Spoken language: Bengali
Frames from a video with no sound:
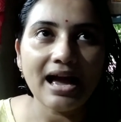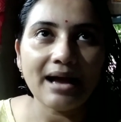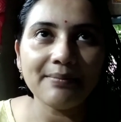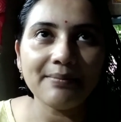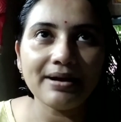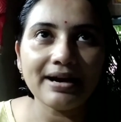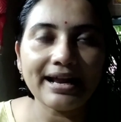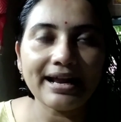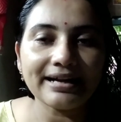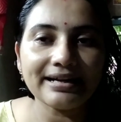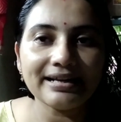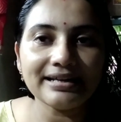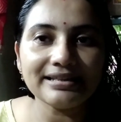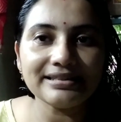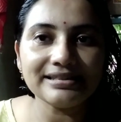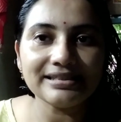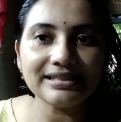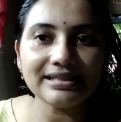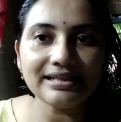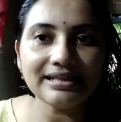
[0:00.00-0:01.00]
আবার একটা
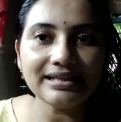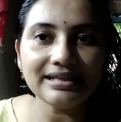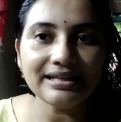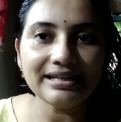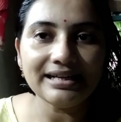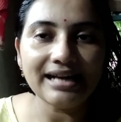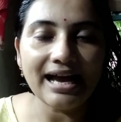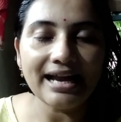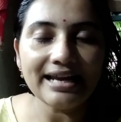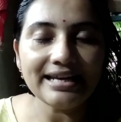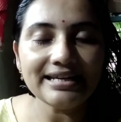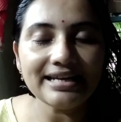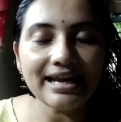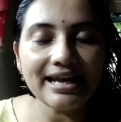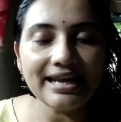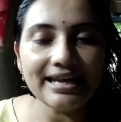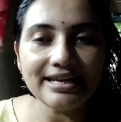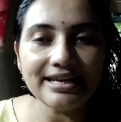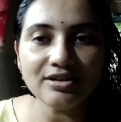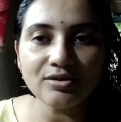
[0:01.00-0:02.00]
আছে নাইন না
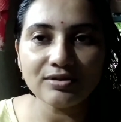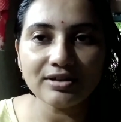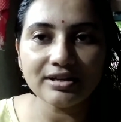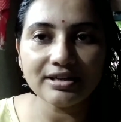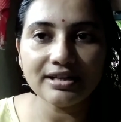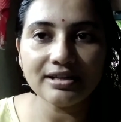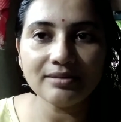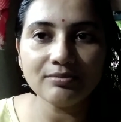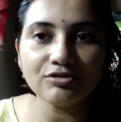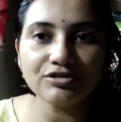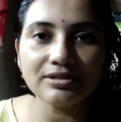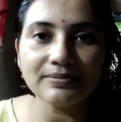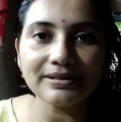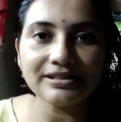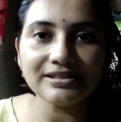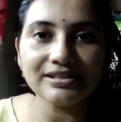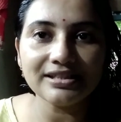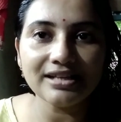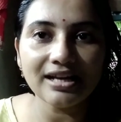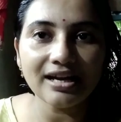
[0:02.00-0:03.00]
এইট ওটা ঠিক বুঝতে
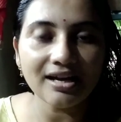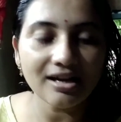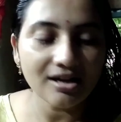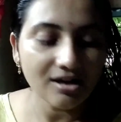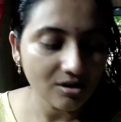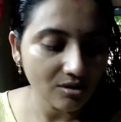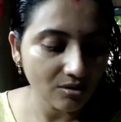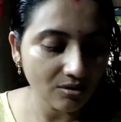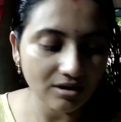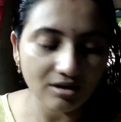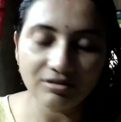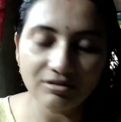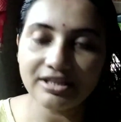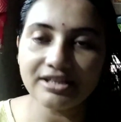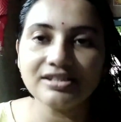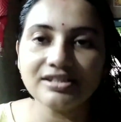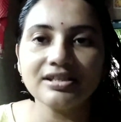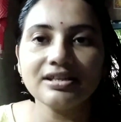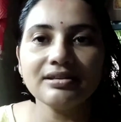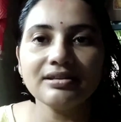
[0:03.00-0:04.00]
পারছি না ওটাও
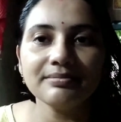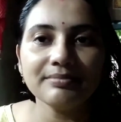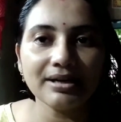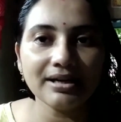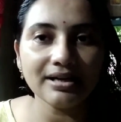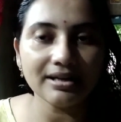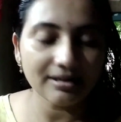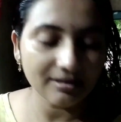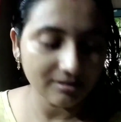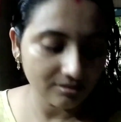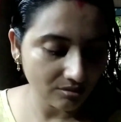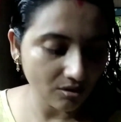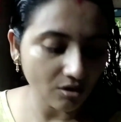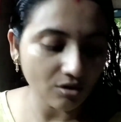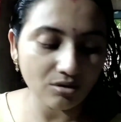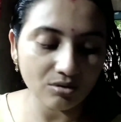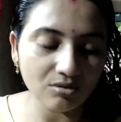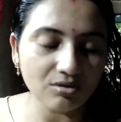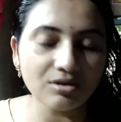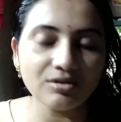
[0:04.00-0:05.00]
দেখছি মানে
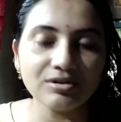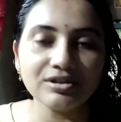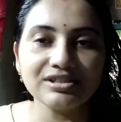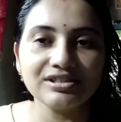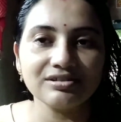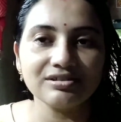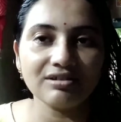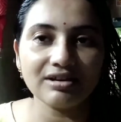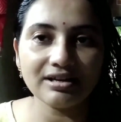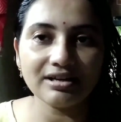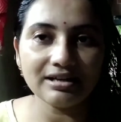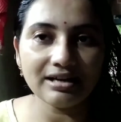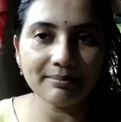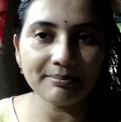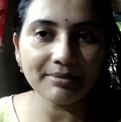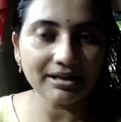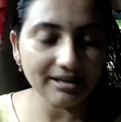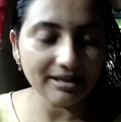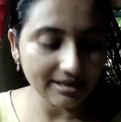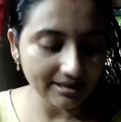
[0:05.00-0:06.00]
গন্ডগোল হয়েছে ওখানে
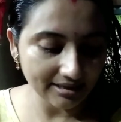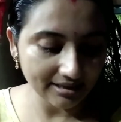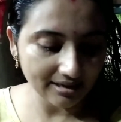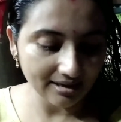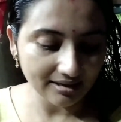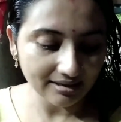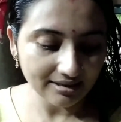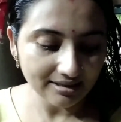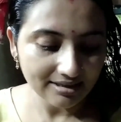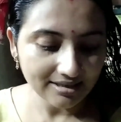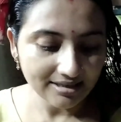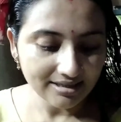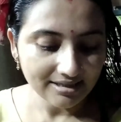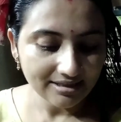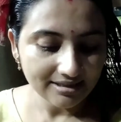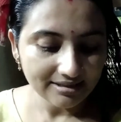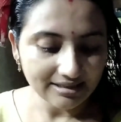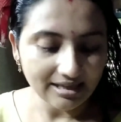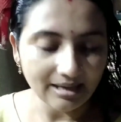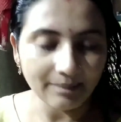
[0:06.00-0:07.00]
নাম্বারটা লেখা
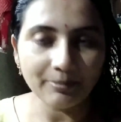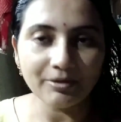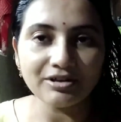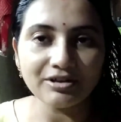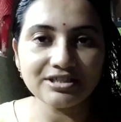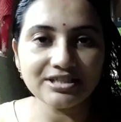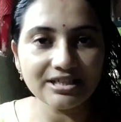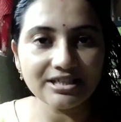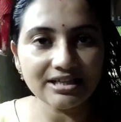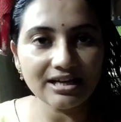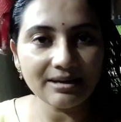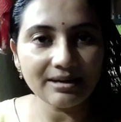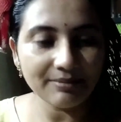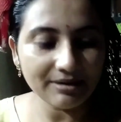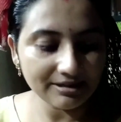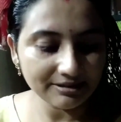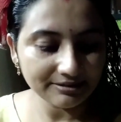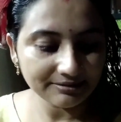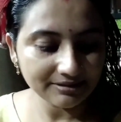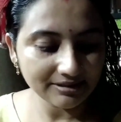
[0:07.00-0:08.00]
তারপর সেটা
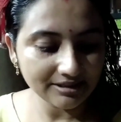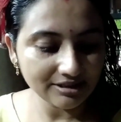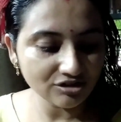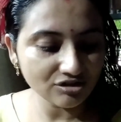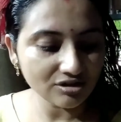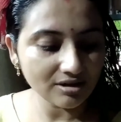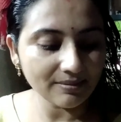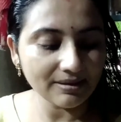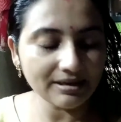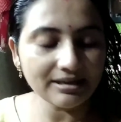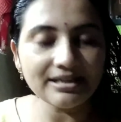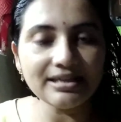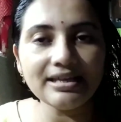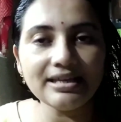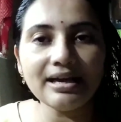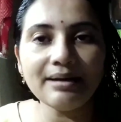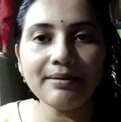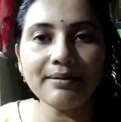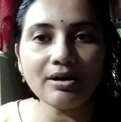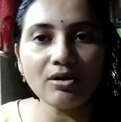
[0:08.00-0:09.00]
আবার কিন্তু আবার গিয়ে
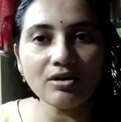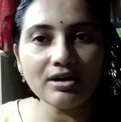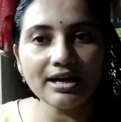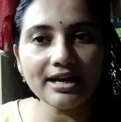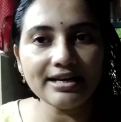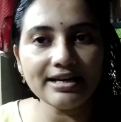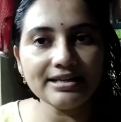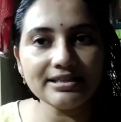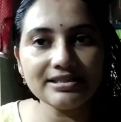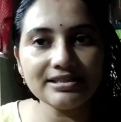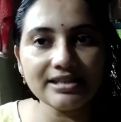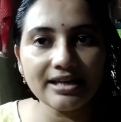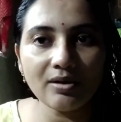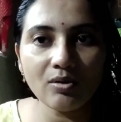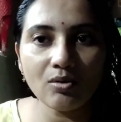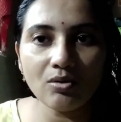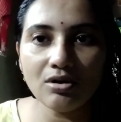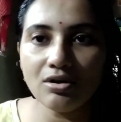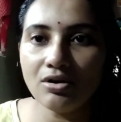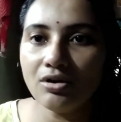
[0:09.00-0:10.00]
আবার অনলাইনে চেক
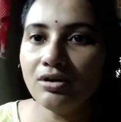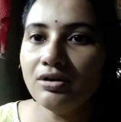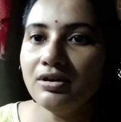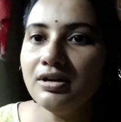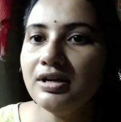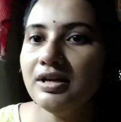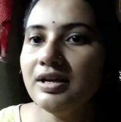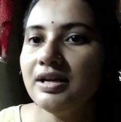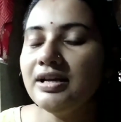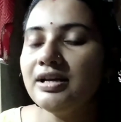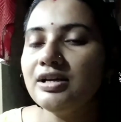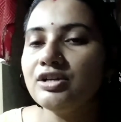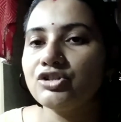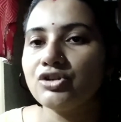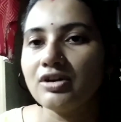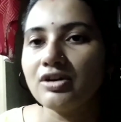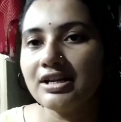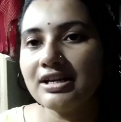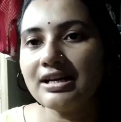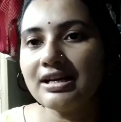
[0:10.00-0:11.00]
করলো
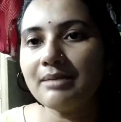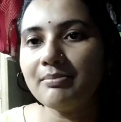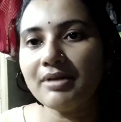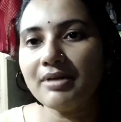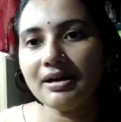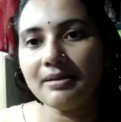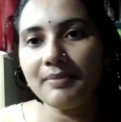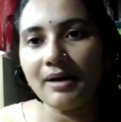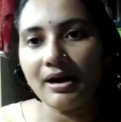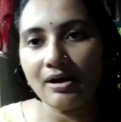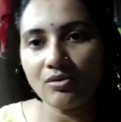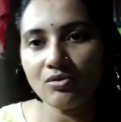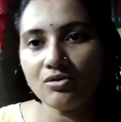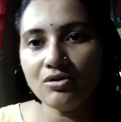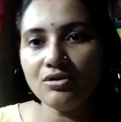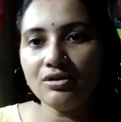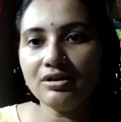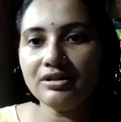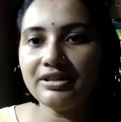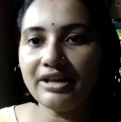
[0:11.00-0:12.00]
সঠিক নাম্বারটা বার
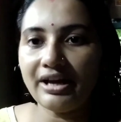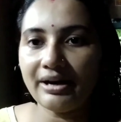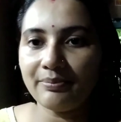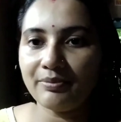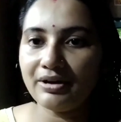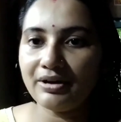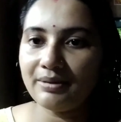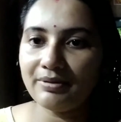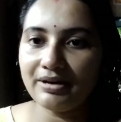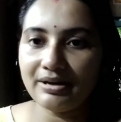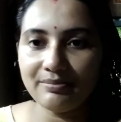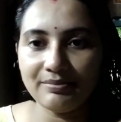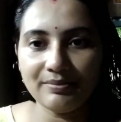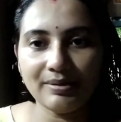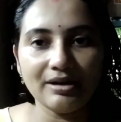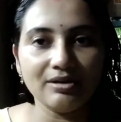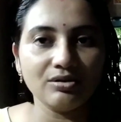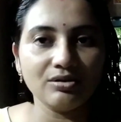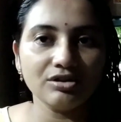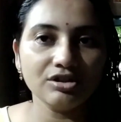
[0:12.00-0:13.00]
করলো তারপরে আবার আমি
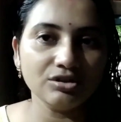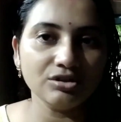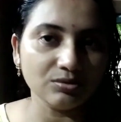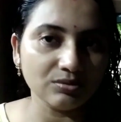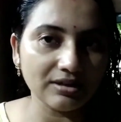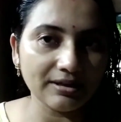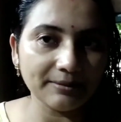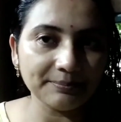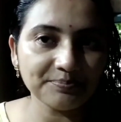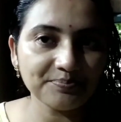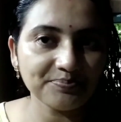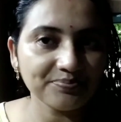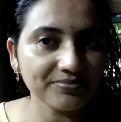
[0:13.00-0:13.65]
ভালো করে টুকলাম